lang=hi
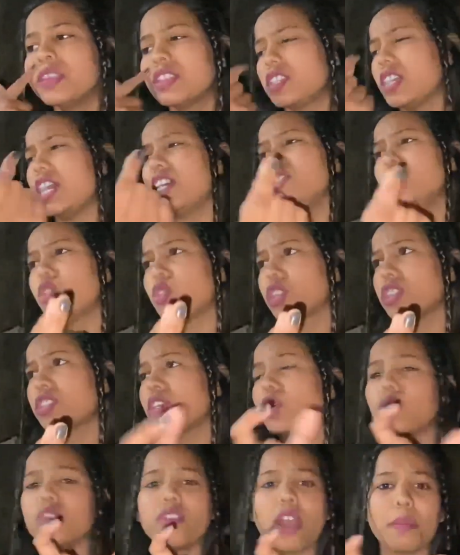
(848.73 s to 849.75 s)
शायद छोटा सा
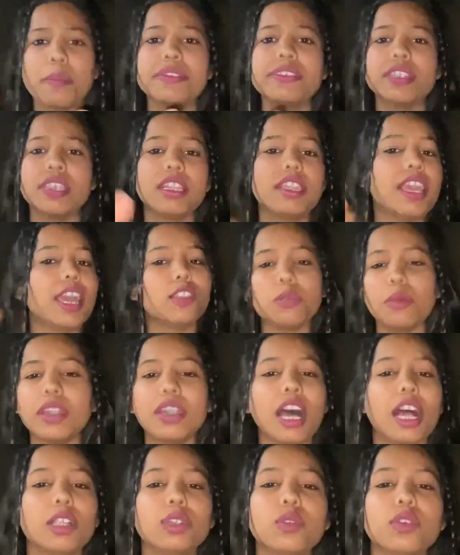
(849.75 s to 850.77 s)
कोई वहाँ पे सीन लिया तो मैं
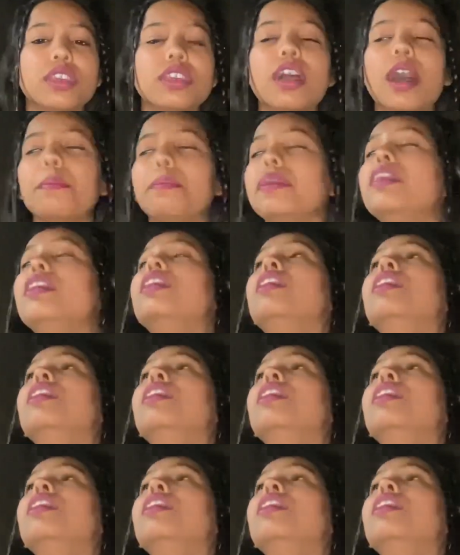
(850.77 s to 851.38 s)
डाल दूंगी यहाँ पे